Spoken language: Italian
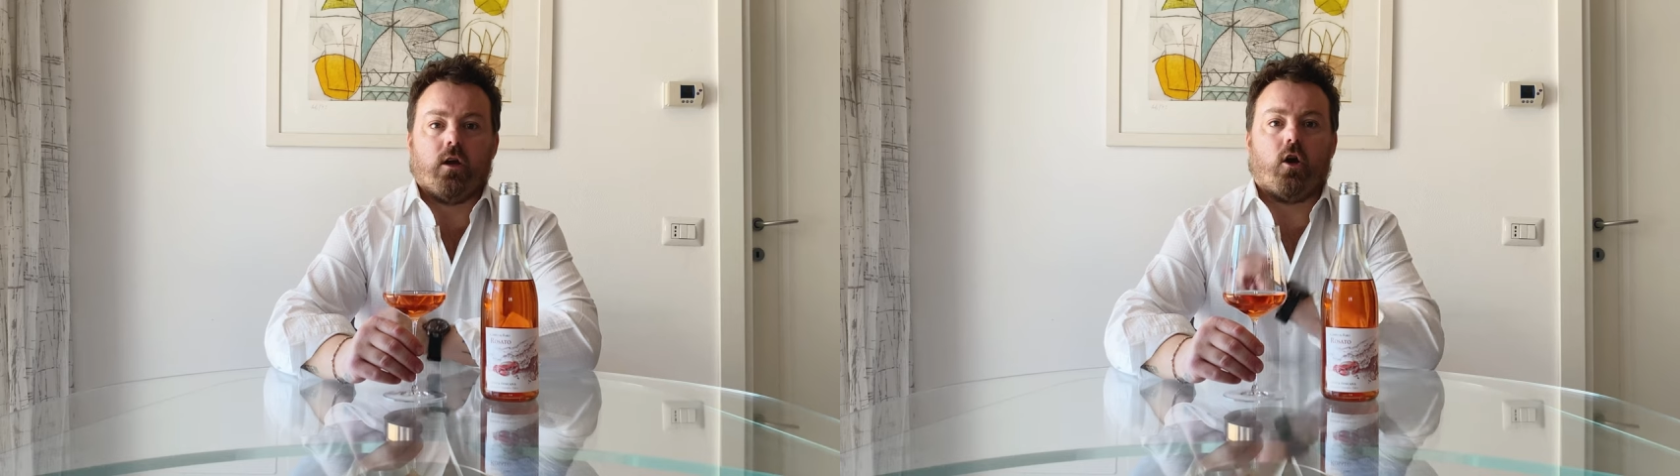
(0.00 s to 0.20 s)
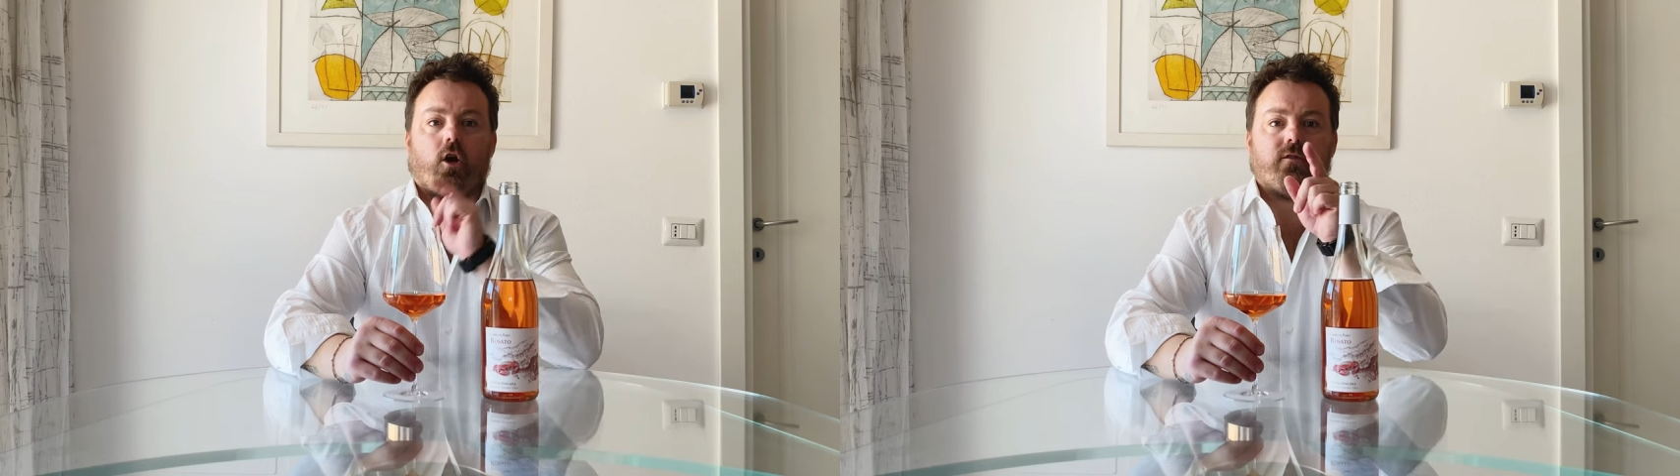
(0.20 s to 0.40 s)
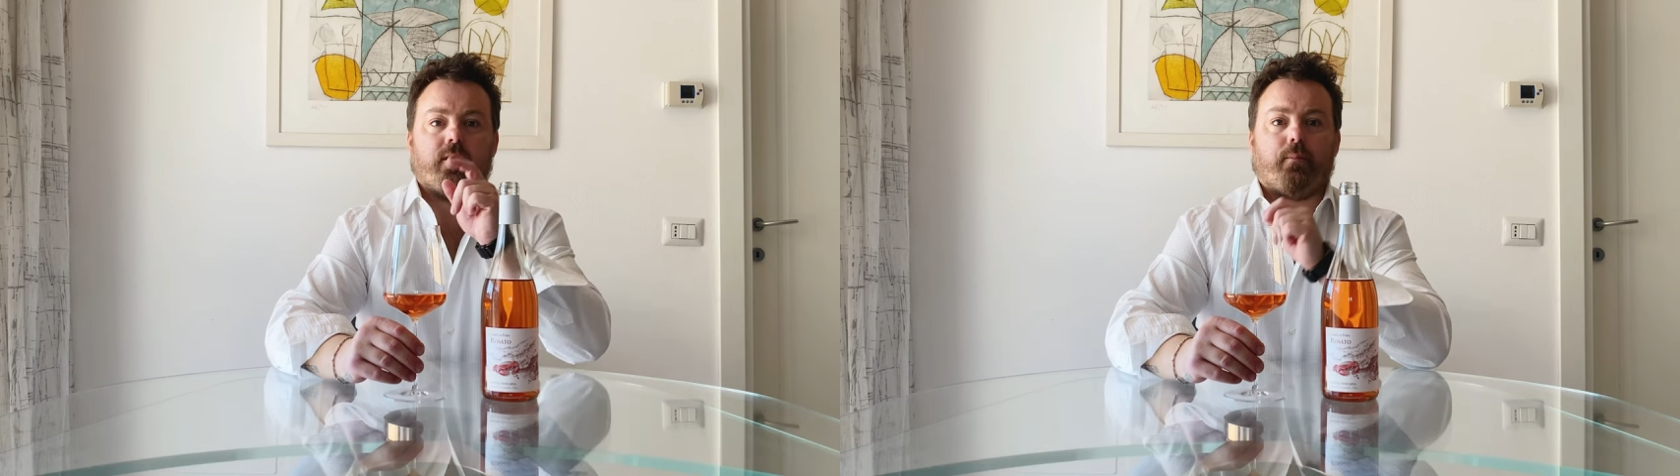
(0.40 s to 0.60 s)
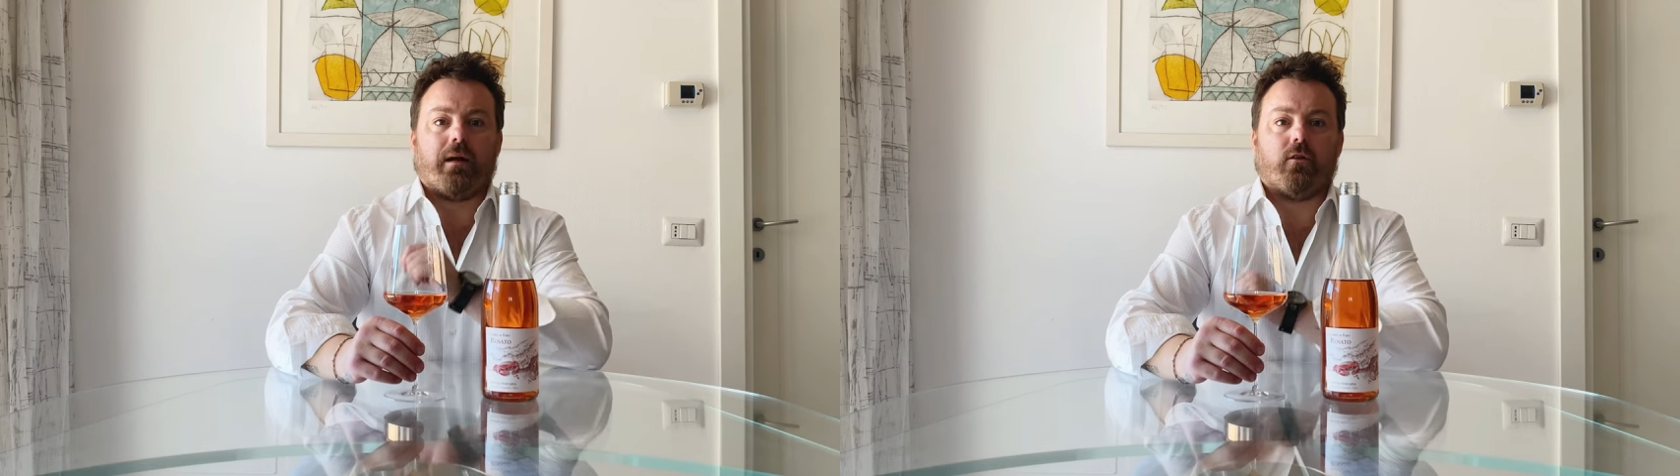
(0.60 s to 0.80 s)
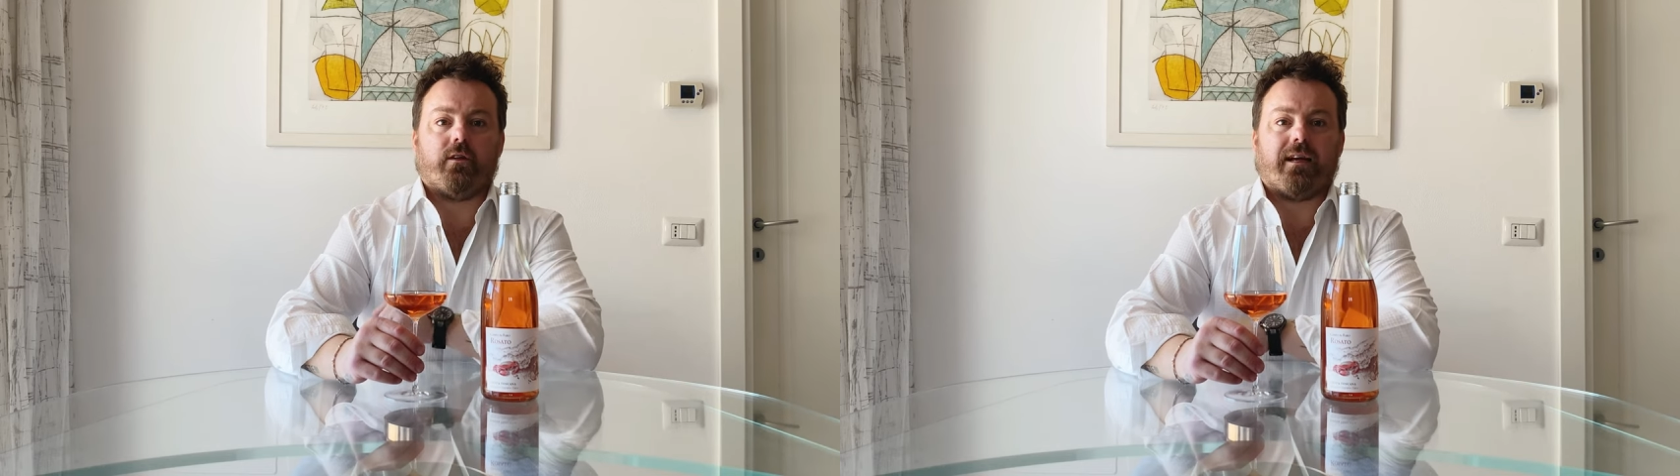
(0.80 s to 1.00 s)
Oggi vi
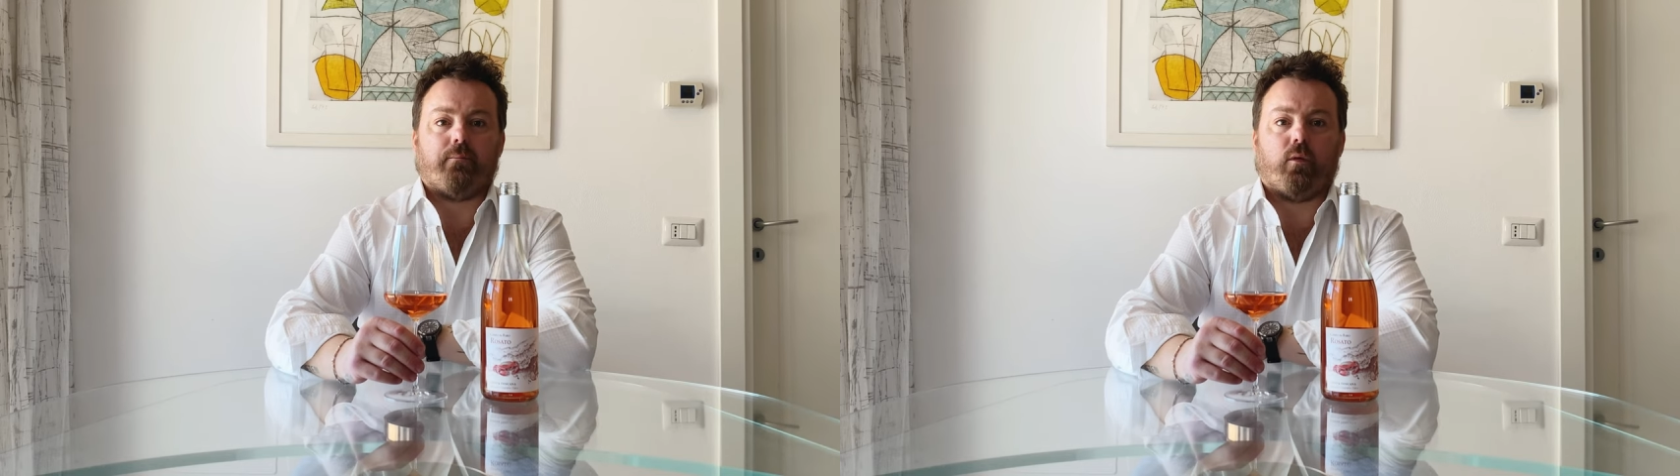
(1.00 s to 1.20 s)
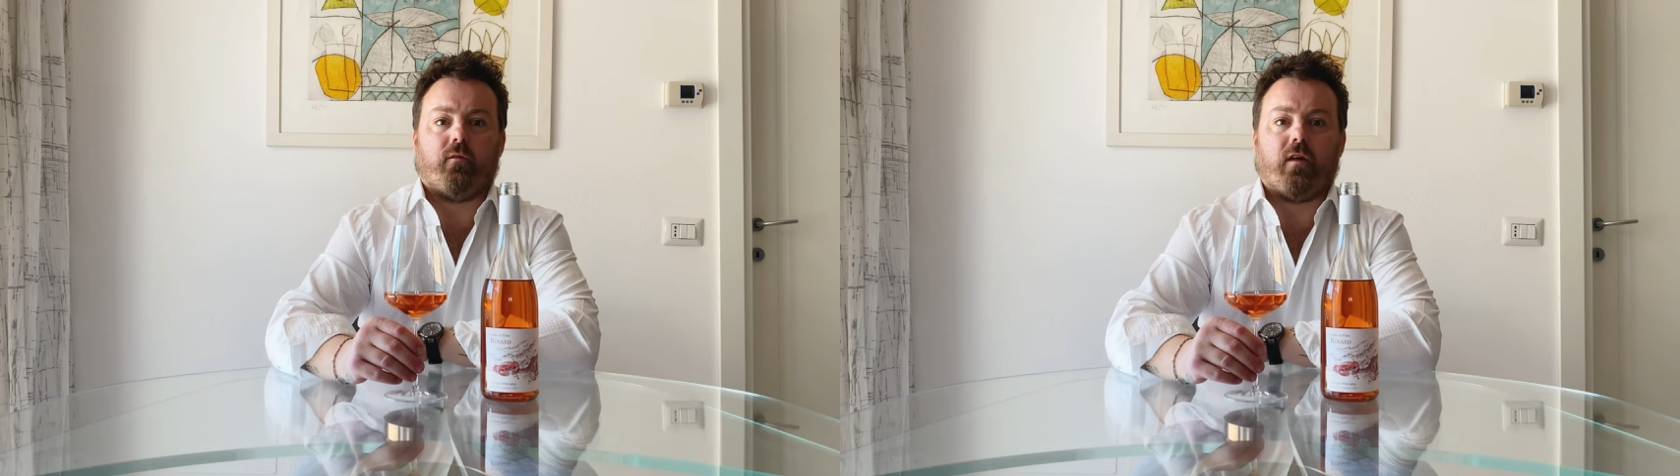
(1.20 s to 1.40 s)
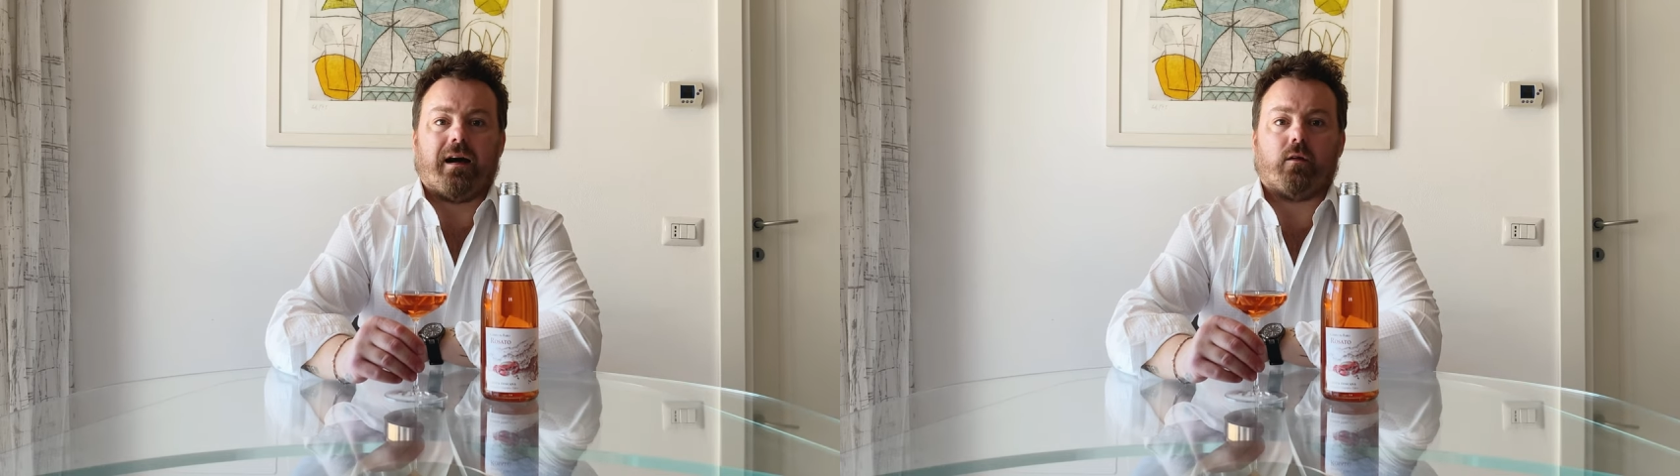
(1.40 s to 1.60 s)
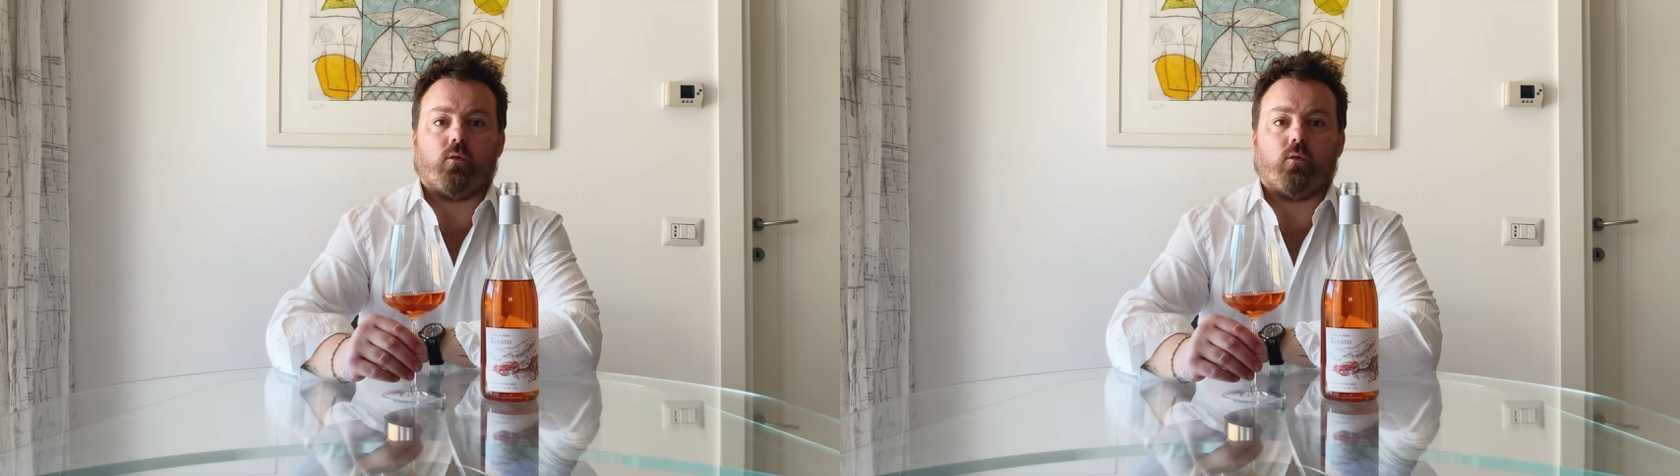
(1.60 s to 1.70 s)
parlo di Campolfaro,